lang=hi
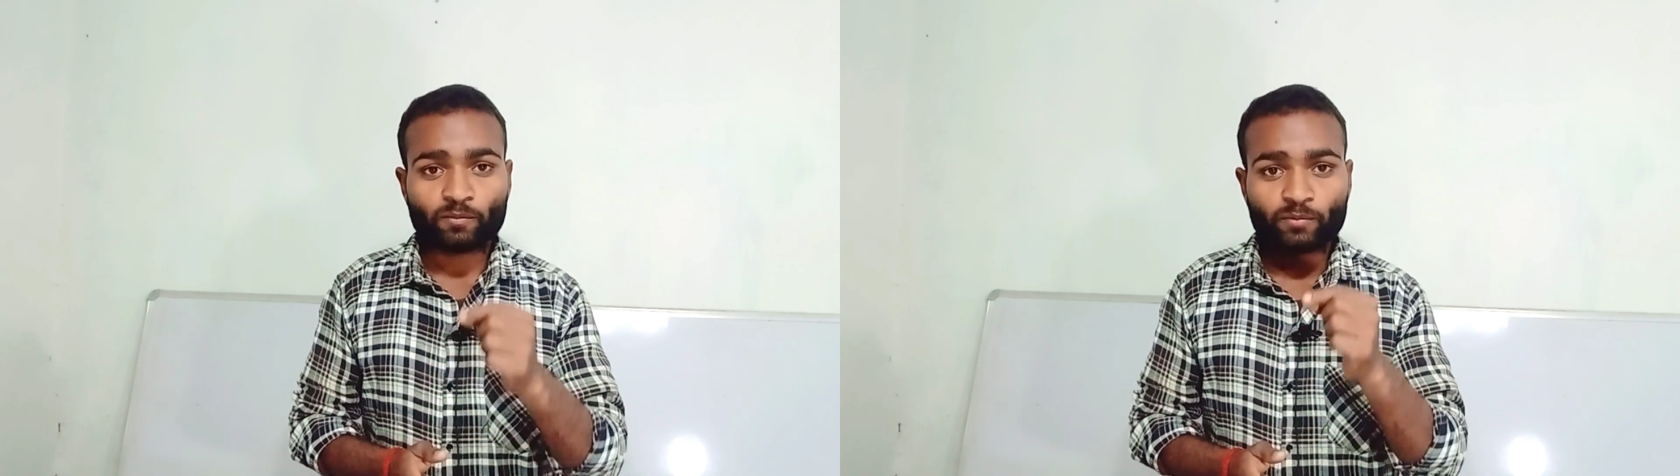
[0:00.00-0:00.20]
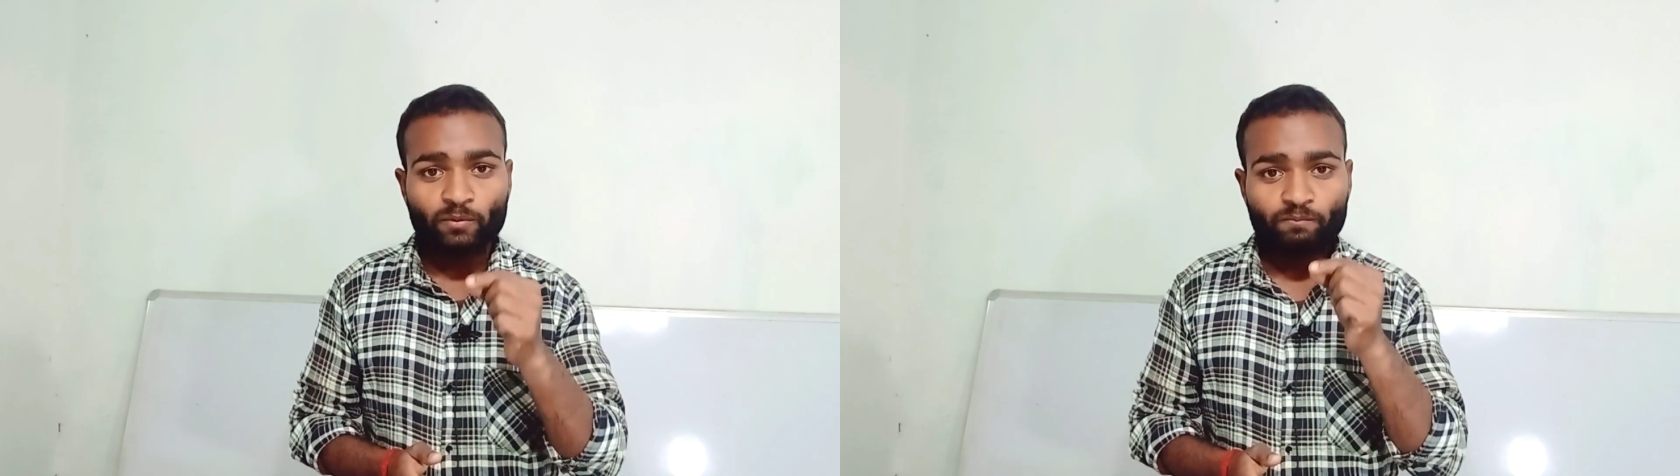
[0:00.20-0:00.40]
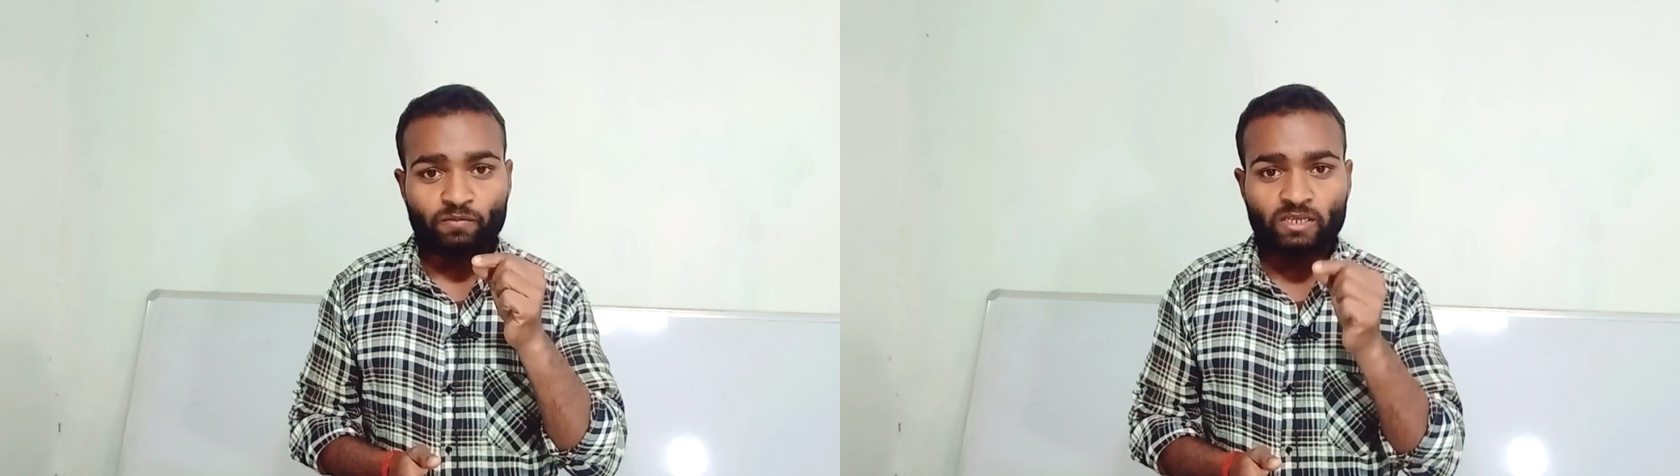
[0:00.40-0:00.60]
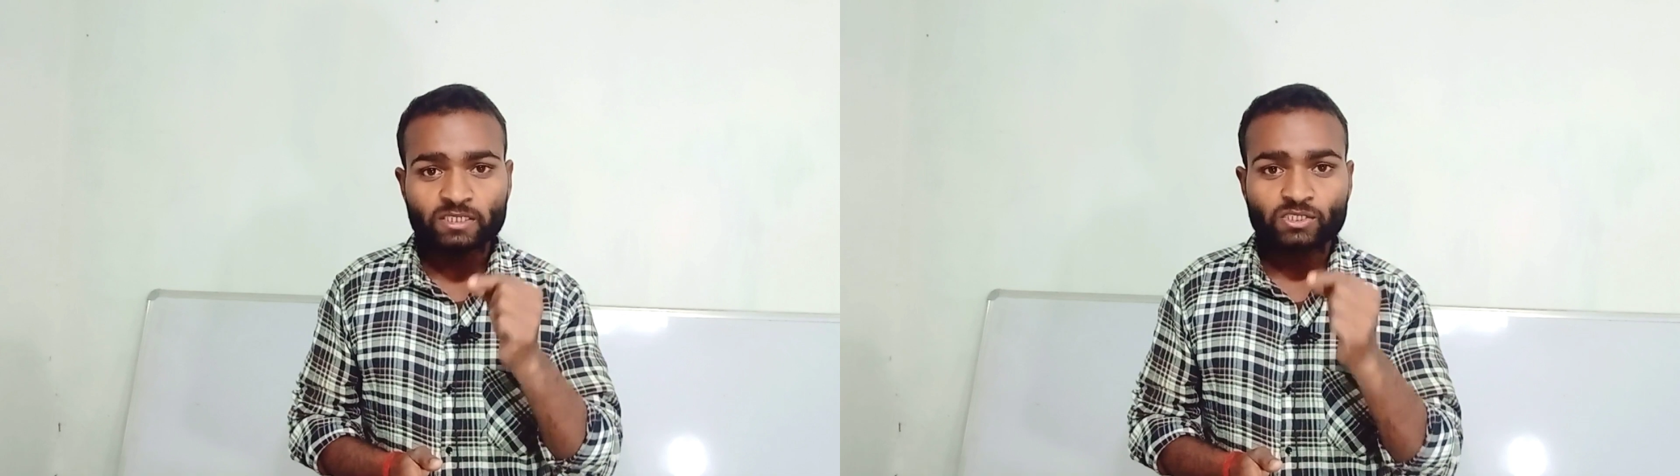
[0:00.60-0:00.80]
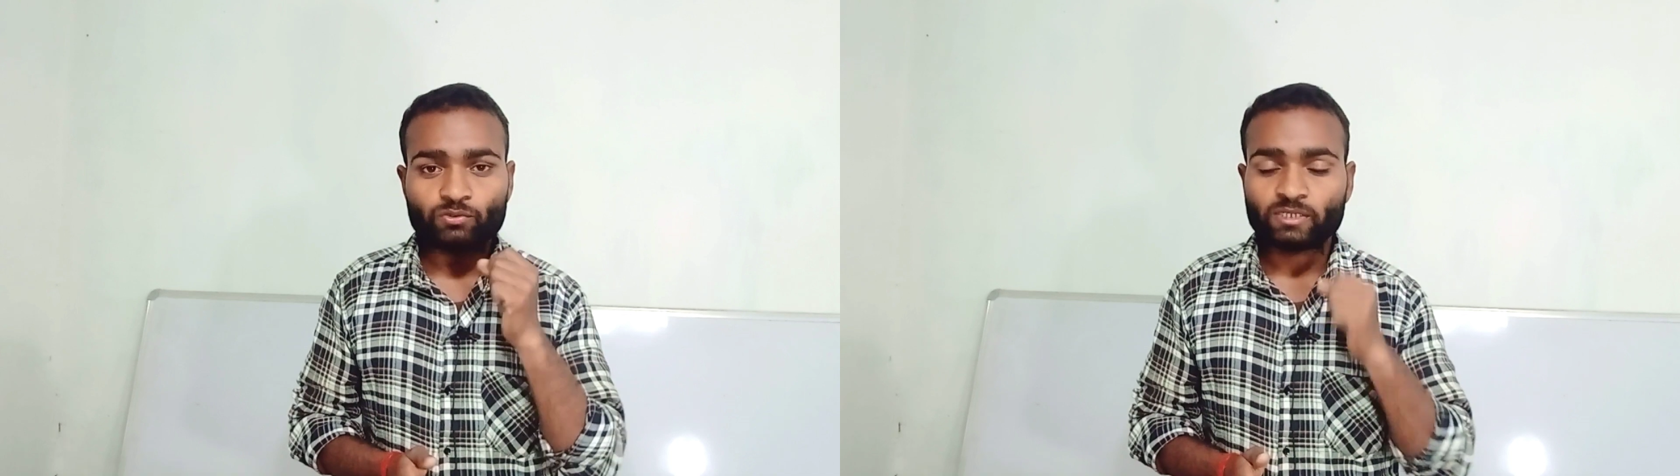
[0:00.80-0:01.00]
प्रॉब्लम
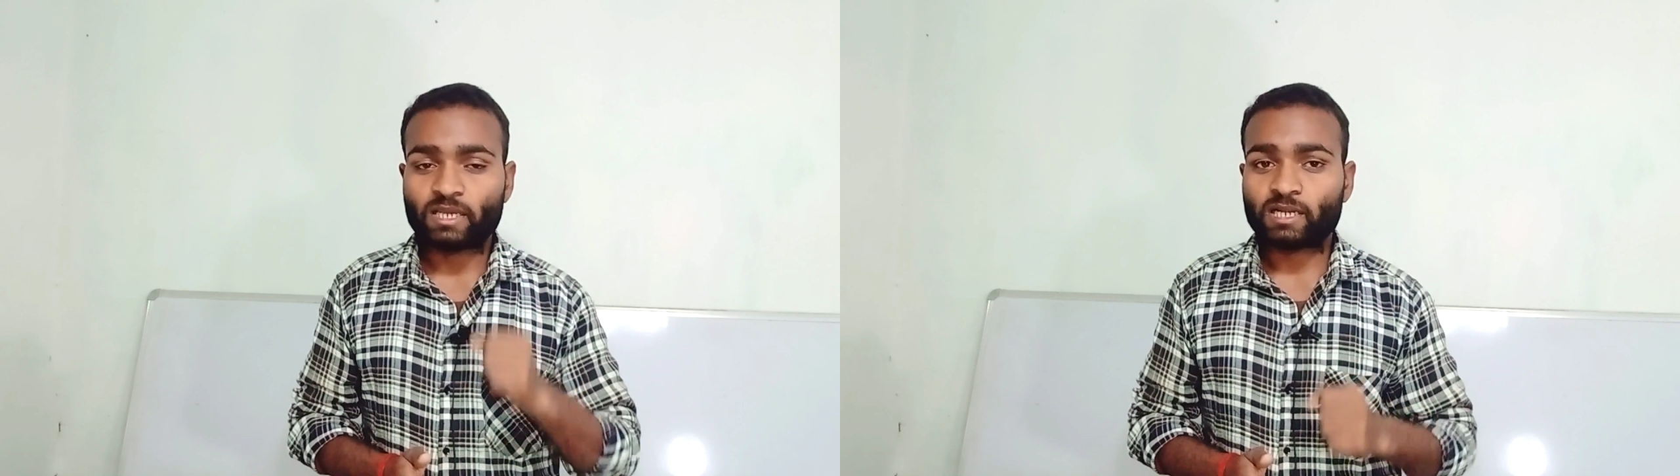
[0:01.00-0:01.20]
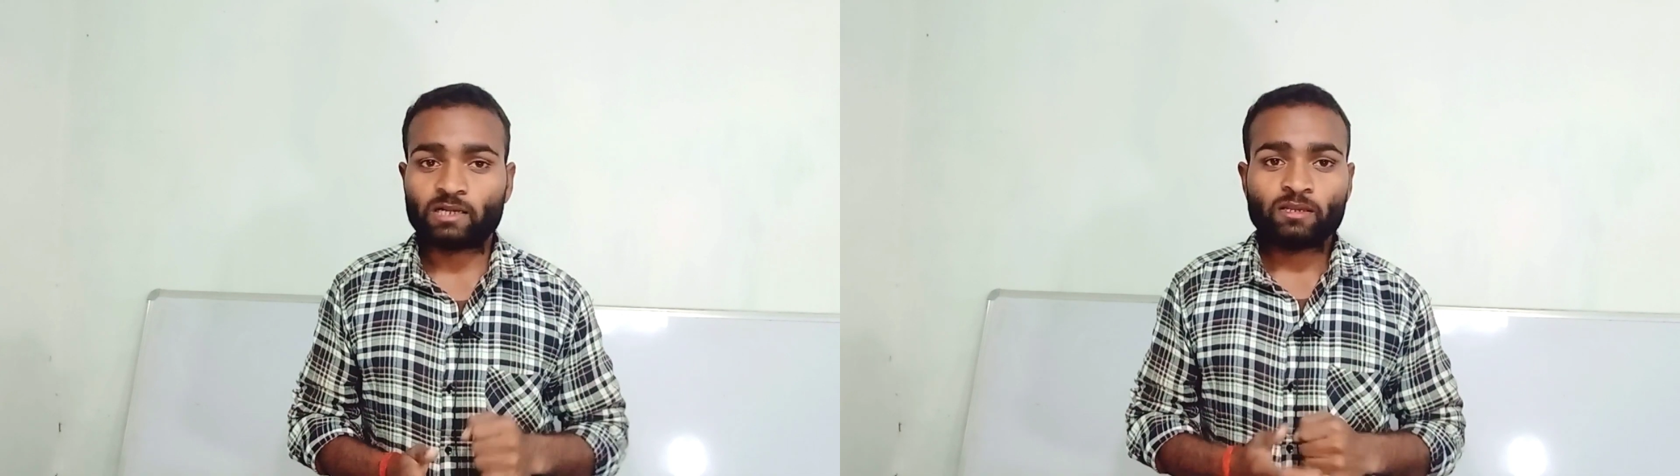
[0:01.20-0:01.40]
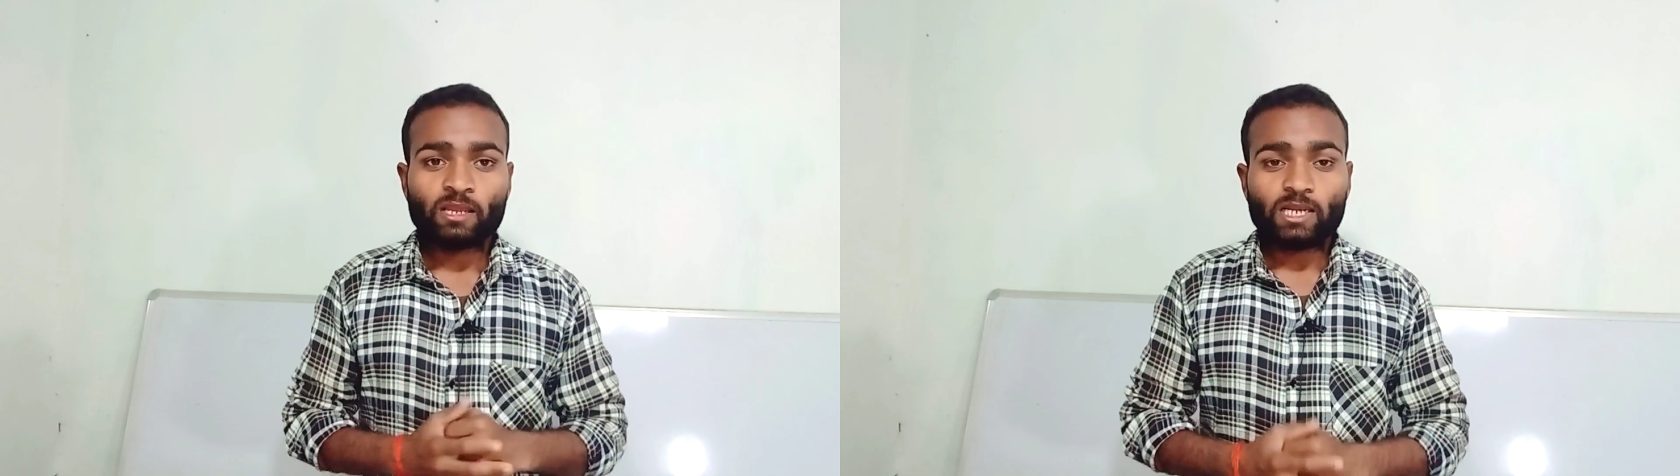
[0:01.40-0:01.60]
फिक्स हो जाएगा